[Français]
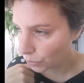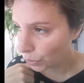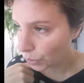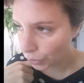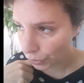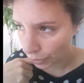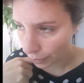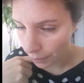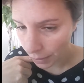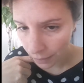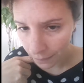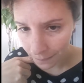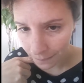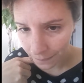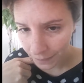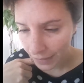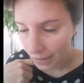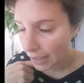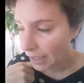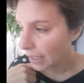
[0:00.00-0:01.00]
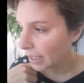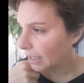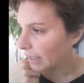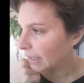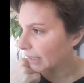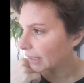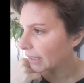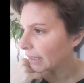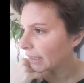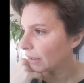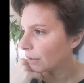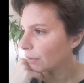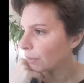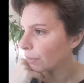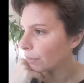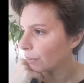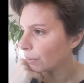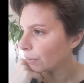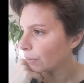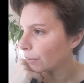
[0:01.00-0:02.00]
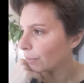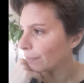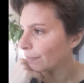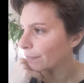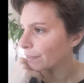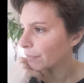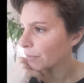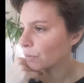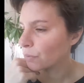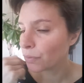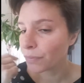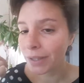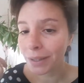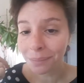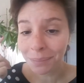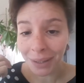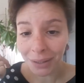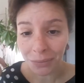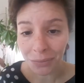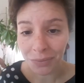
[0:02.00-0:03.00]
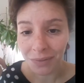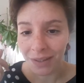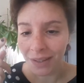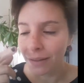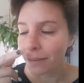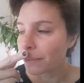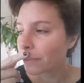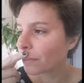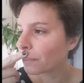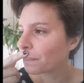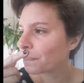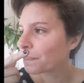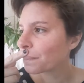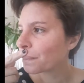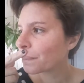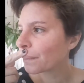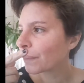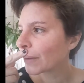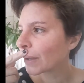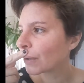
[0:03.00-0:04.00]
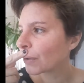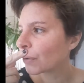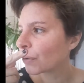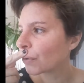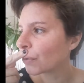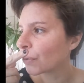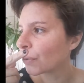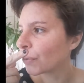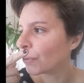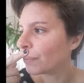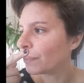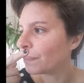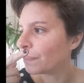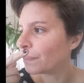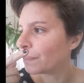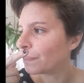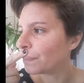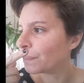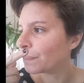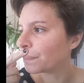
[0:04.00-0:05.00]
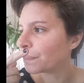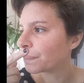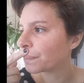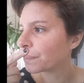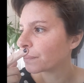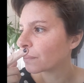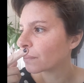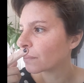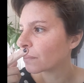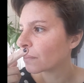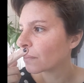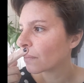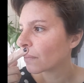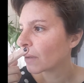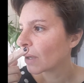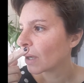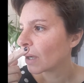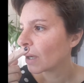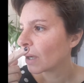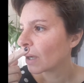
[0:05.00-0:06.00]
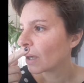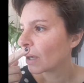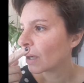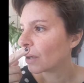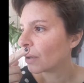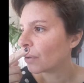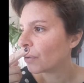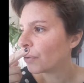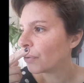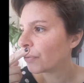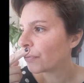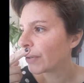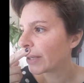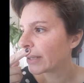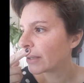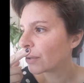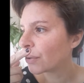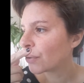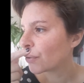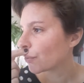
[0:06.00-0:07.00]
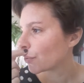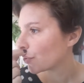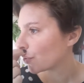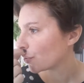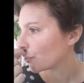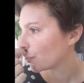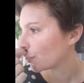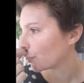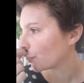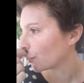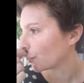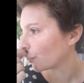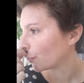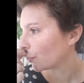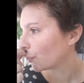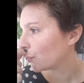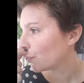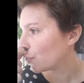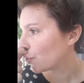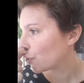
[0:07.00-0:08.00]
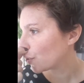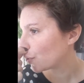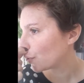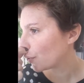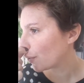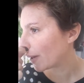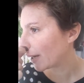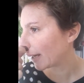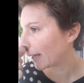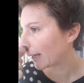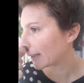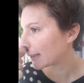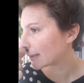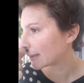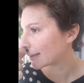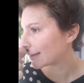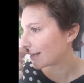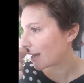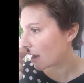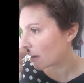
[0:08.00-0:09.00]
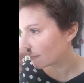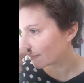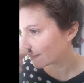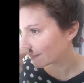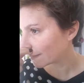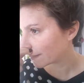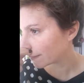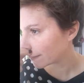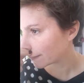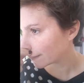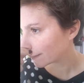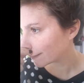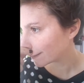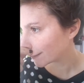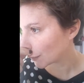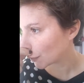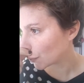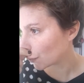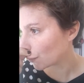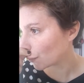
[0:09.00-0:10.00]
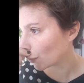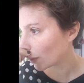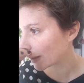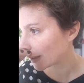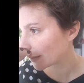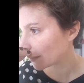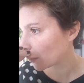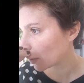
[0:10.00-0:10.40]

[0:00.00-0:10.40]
octobre. Et euh, je viens de percuter que hum, le fait que je touche le RSA, du moins ce